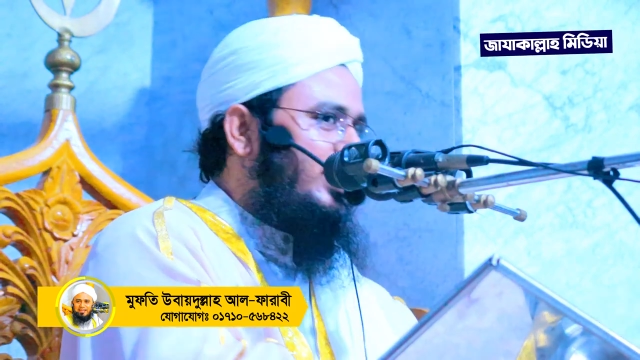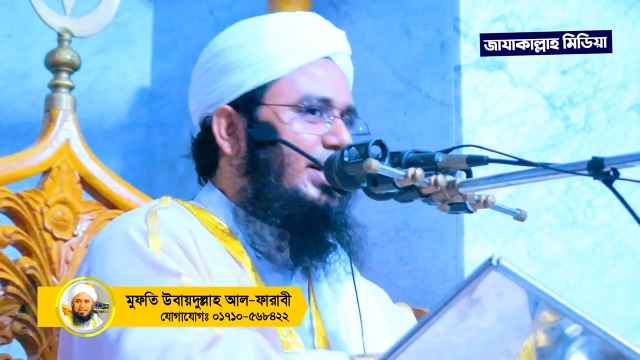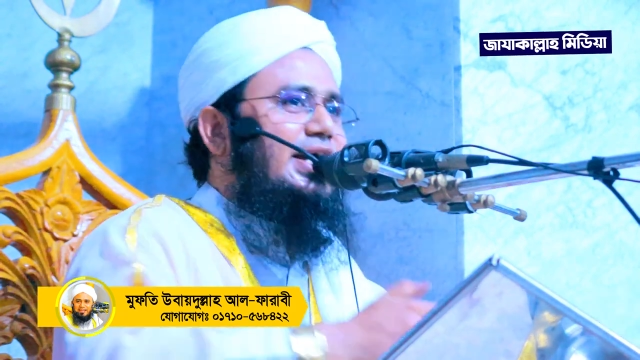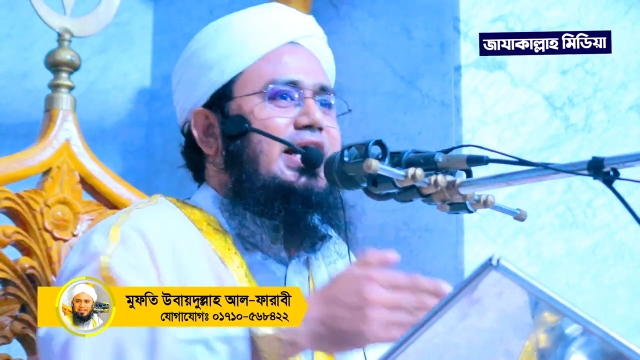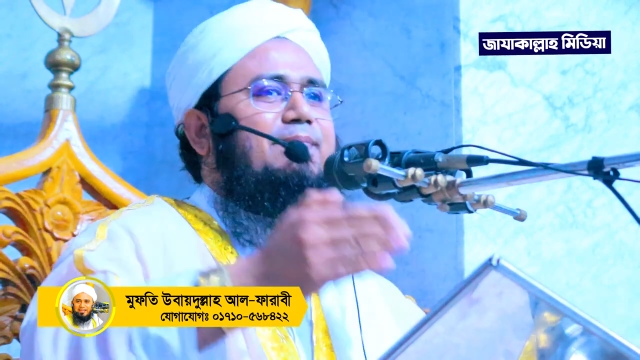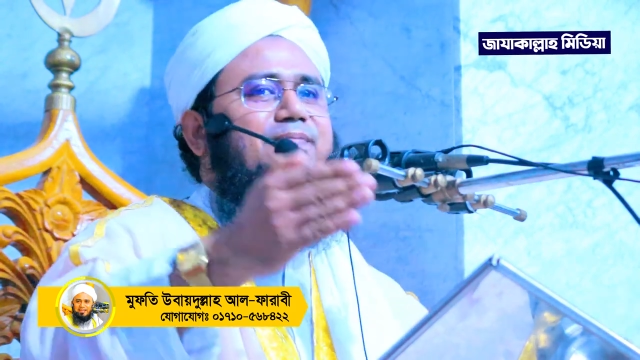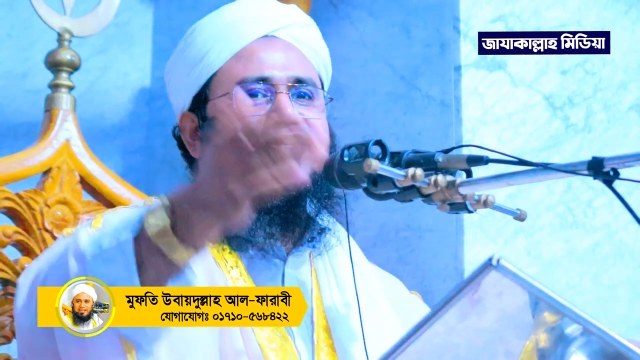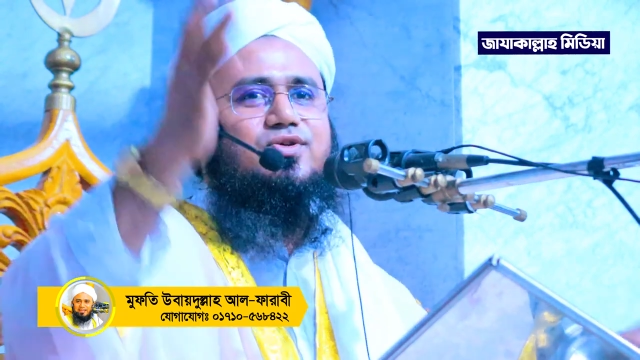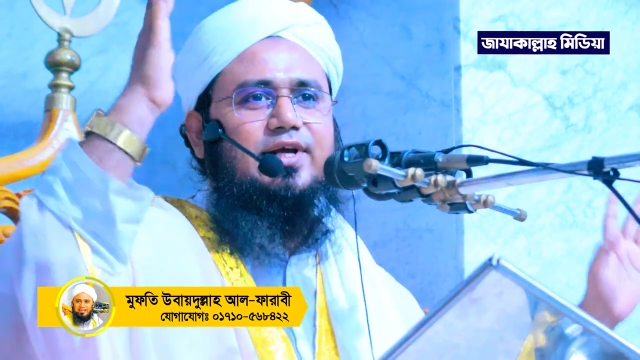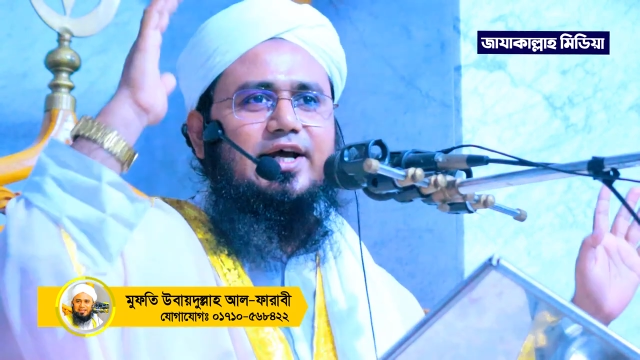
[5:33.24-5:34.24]
সরিয়ে খারাপ
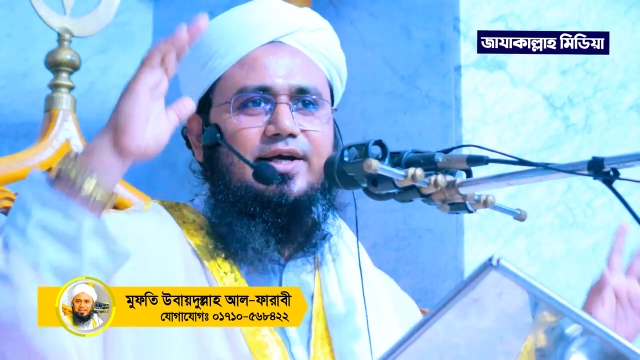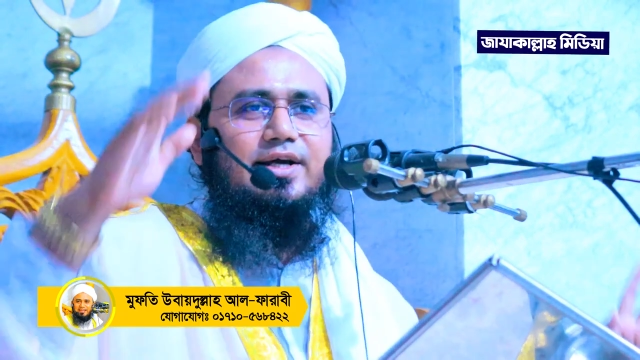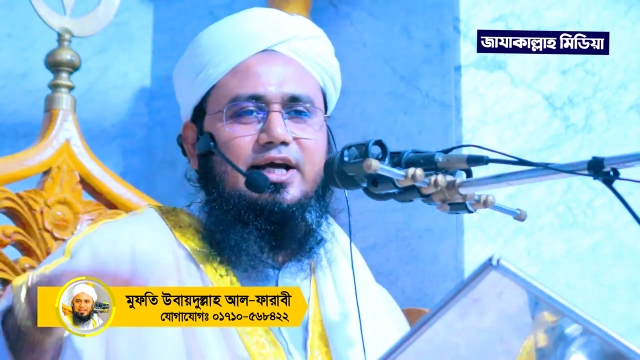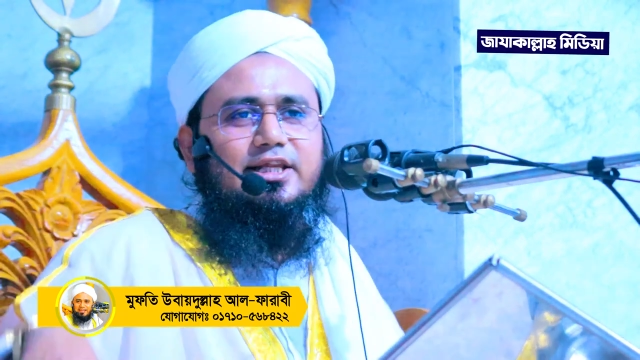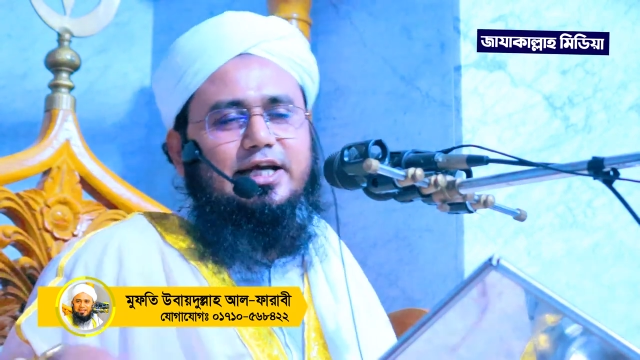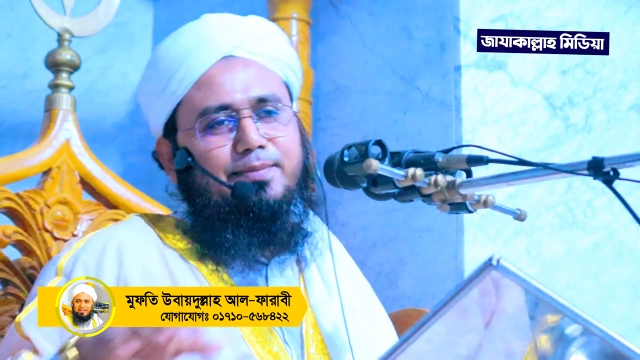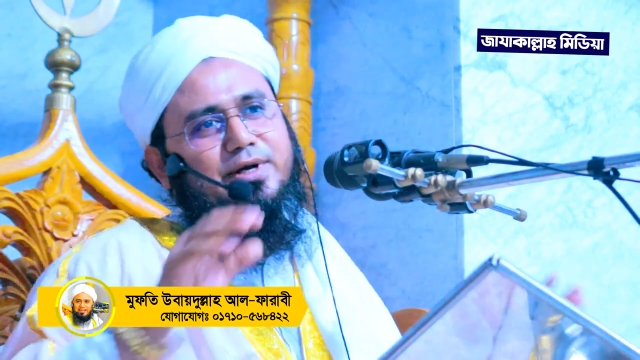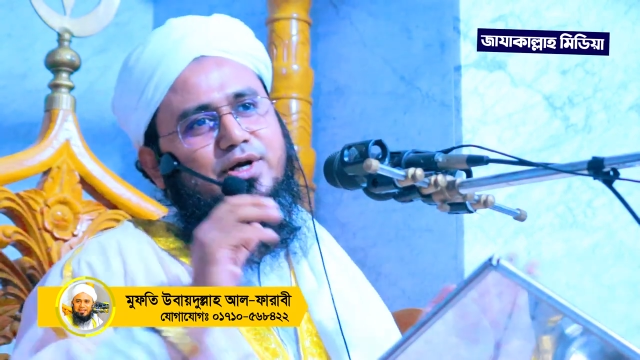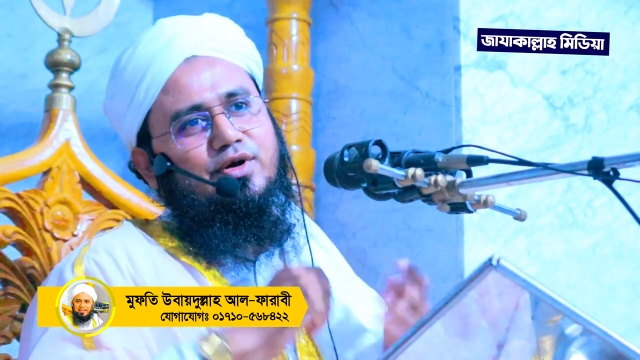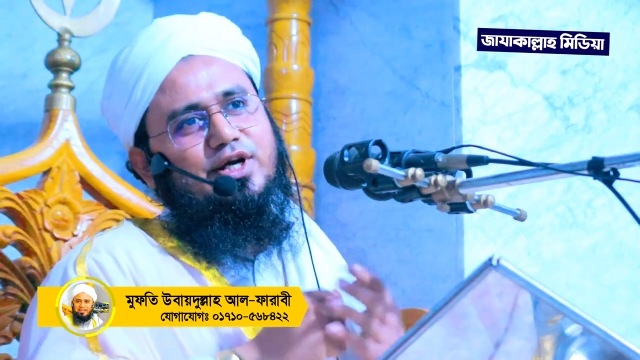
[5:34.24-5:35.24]
কাজ করায় দেখবেন